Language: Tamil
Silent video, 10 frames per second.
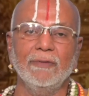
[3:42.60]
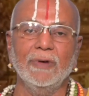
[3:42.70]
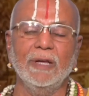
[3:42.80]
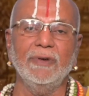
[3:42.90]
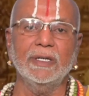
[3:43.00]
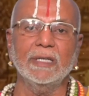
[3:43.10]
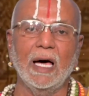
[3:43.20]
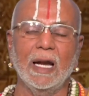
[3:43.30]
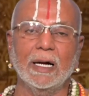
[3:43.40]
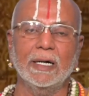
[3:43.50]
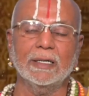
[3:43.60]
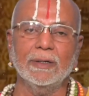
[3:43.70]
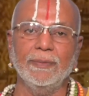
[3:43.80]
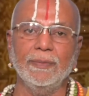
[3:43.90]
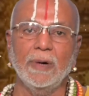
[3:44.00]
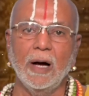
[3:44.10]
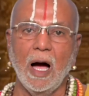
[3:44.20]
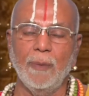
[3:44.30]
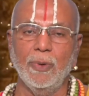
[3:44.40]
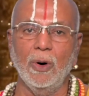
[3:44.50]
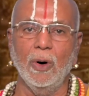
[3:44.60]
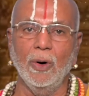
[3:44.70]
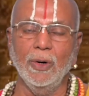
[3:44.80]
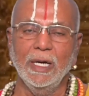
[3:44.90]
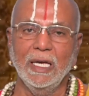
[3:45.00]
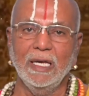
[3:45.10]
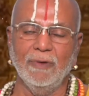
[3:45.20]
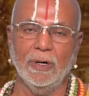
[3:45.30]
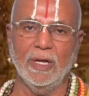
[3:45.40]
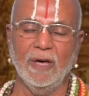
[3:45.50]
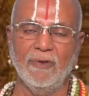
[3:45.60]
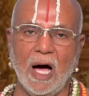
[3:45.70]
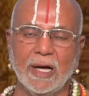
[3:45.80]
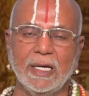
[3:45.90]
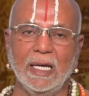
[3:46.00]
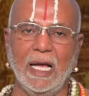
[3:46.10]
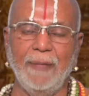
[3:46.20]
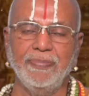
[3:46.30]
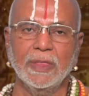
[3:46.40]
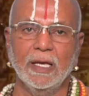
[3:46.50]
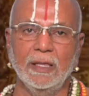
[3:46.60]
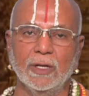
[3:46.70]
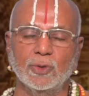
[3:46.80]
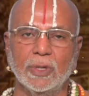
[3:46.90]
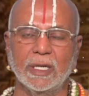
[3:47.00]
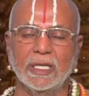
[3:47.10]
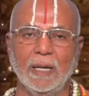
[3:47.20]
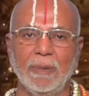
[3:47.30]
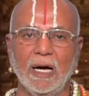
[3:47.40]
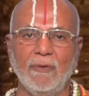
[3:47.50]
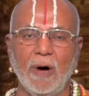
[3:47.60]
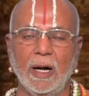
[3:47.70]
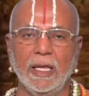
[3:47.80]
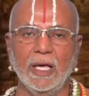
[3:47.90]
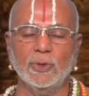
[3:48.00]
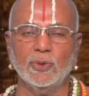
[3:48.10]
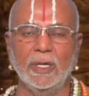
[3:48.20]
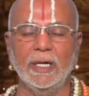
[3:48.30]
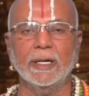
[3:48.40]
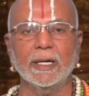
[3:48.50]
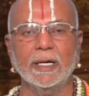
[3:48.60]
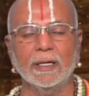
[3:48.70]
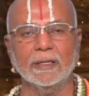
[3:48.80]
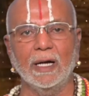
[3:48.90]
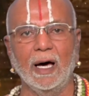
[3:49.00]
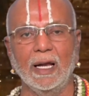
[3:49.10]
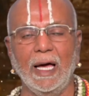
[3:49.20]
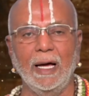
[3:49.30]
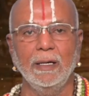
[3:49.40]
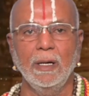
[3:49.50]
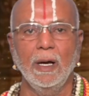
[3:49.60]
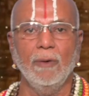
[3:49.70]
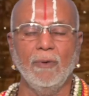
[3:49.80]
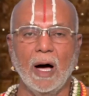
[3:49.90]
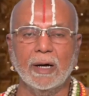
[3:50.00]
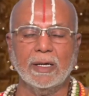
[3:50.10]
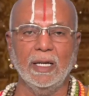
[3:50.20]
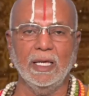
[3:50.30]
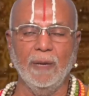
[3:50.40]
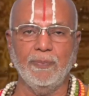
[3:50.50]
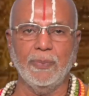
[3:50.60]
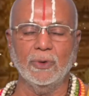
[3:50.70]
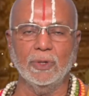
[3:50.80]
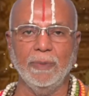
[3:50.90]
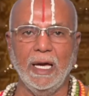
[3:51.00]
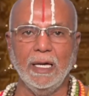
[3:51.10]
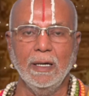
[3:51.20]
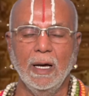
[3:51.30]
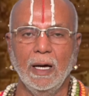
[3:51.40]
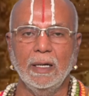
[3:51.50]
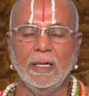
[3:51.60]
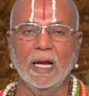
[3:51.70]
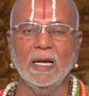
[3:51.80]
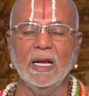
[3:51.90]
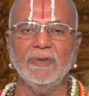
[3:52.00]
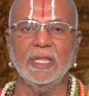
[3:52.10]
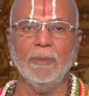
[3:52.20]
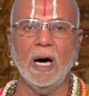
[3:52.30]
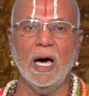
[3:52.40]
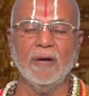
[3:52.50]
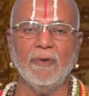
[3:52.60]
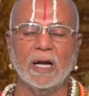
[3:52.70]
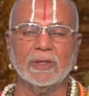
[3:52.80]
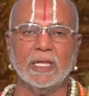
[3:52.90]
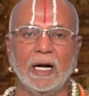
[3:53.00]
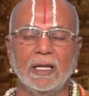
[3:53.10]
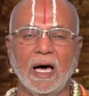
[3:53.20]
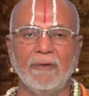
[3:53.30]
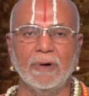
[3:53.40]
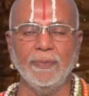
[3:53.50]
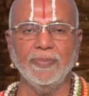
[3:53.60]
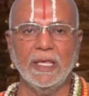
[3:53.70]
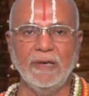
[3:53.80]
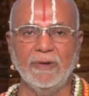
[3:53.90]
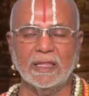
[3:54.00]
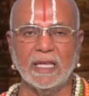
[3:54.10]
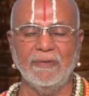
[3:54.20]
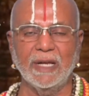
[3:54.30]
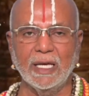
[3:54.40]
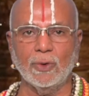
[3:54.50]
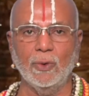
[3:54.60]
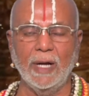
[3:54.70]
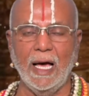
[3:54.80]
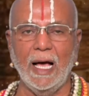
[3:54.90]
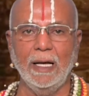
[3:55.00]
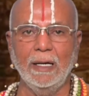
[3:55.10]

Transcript: இவனை விட்டு அழகட்டும் அப்போது இவனுடைய வாக்கில் இந்த சுதர்சன பகவானையே சொல்லின்னு இருக்கிறதுனால வாக்கில் எப்பொழுதுமே நல்ல விதமான வார்த்தைகள் தான் வரும் இவன் தவறி கூட